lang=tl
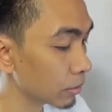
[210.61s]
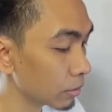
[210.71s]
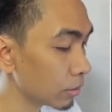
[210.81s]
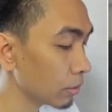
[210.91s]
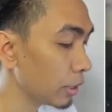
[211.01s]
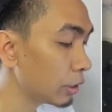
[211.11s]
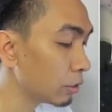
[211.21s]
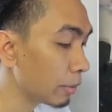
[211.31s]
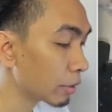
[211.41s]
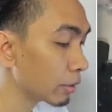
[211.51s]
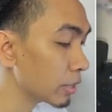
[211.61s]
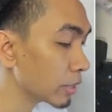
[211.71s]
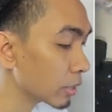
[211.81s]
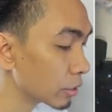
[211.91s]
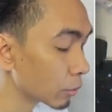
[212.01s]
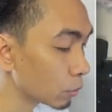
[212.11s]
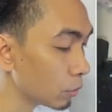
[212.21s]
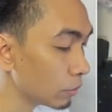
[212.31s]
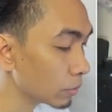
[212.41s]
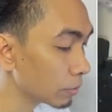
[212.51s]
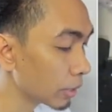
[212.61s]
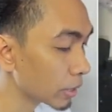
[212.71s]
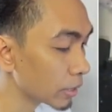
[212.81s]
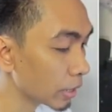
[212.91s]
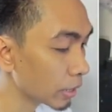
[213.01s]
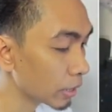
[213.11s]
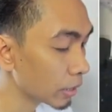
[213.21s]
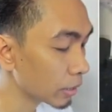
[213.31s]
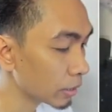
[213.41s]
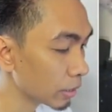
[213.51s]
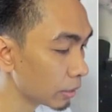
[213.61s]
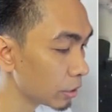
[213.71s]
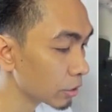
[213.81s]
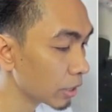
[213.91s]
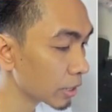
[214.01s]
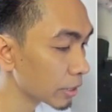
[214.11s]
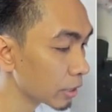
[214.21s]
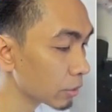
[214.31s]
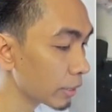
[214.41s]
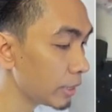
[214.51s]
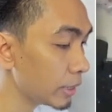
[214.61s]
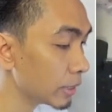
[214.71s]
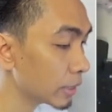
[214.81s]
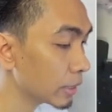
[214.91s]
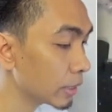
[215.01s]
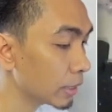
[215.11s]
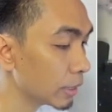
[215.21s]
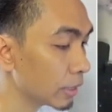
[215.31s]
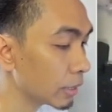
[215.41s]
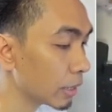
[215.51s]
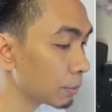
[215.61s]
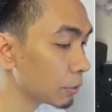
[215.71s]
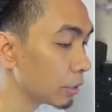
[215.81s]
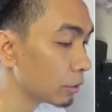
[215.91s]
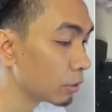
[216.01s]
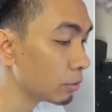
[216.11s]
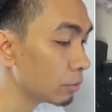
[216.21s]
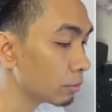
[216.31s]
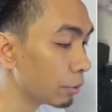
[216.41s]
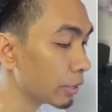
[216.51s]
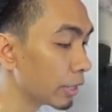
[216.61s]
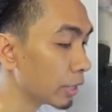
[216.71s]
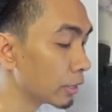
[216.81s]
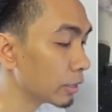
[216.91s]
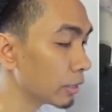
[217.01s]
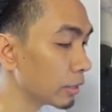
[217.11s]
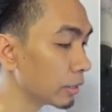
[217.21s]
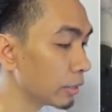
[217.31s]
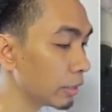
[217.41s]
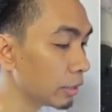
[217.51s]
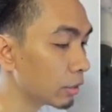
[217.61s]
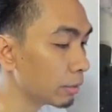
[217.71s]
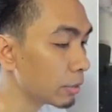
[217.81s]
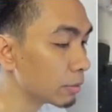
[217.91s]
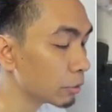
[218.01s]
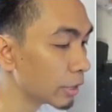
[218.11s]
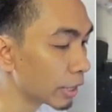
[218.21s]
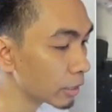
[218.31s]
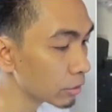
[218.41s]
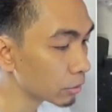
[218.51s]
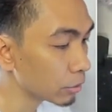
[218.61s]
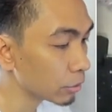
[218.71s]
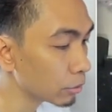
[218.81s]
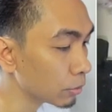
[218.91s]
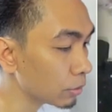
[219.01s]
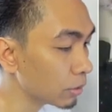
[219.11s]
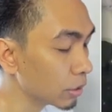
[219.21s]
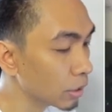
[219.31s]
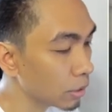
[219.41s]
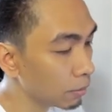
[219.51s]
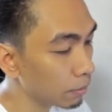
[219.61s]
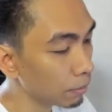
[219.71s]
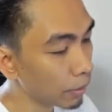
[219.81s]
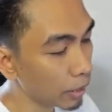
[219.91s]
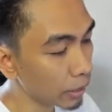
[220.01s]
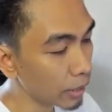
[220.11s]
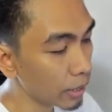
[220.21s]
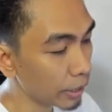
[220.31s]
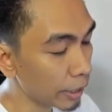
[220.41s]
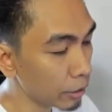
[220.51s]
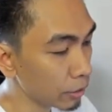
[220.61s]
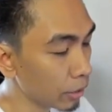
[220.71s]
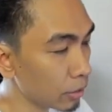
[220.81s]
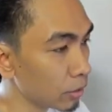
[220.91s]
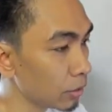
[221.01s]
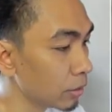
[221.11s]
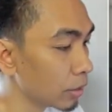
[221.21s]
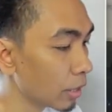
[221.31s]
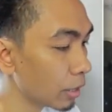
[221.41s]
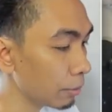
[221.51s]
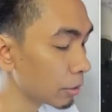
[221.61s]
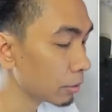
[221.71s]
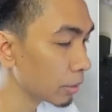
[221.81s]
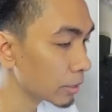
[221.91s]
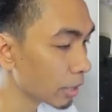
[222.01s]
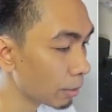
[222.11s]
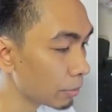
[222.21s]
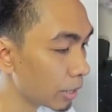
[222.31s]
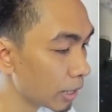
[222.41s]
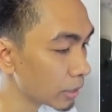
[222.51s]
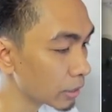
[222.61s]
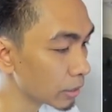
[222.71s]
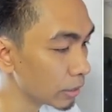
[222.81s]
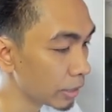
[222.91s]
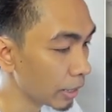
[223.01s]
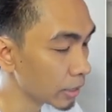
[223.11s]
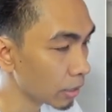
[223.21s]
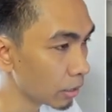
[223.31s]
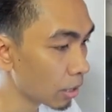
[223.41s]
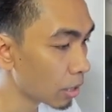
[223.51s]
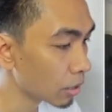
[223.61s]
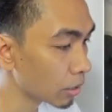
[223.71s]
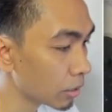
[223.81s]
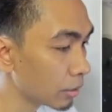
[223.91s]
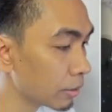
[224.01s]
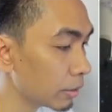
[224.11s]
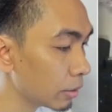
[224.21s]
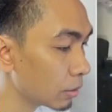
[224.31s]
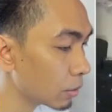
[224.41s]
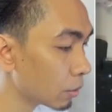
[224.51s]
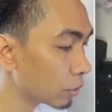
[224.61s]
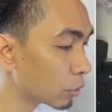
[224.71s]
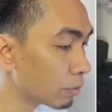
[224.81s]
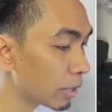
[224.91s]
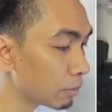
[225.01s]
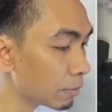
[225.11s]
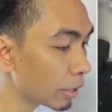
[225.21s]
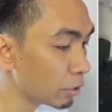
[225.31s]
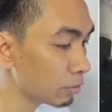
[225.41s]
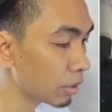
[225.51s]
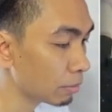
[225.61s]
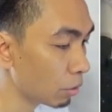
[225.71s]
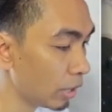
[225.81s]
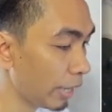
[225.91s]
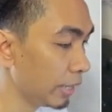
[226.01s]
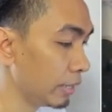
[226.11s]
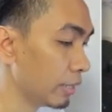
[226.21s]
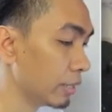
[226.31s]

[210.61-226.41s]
So, dito meron din siyang screw para sa additional accessories. Tapos ito, pwedeng dito na mismo diretso yung paglalagay niyo ng uh, mirrorless cameras, DSLR, or kung may iba pa kayong mga ball head.